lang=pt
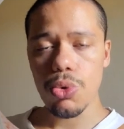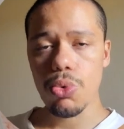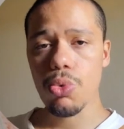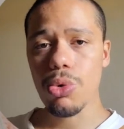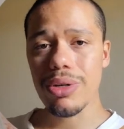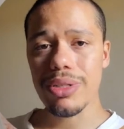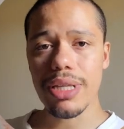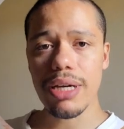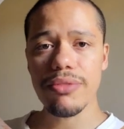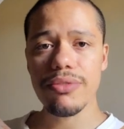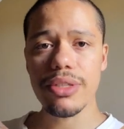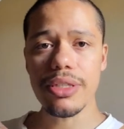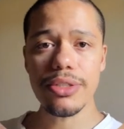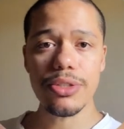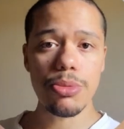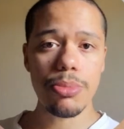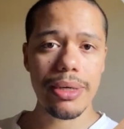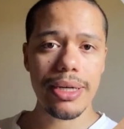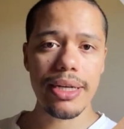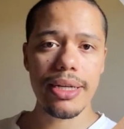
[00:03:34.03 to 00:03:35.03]
quanto à vida
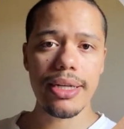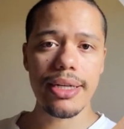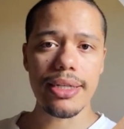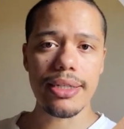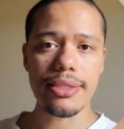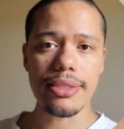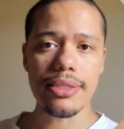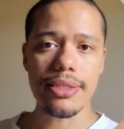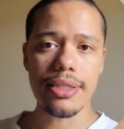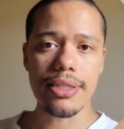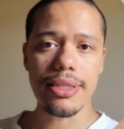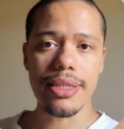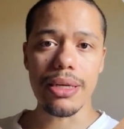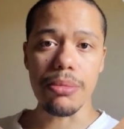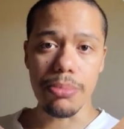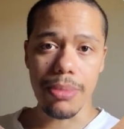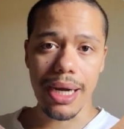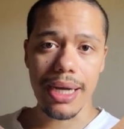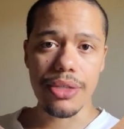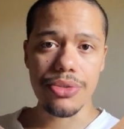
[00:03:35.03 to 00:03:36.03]
de uma criança que tem
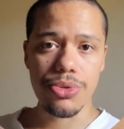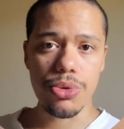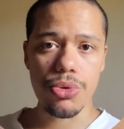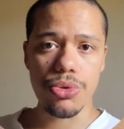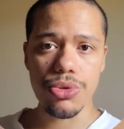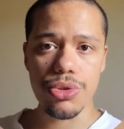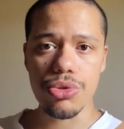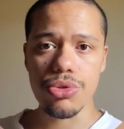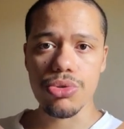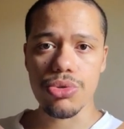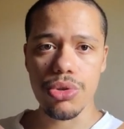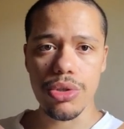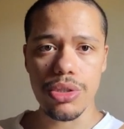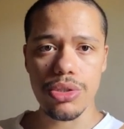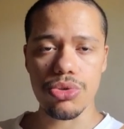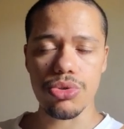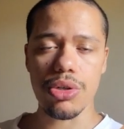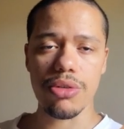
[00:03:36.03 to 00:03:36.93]
mais condições.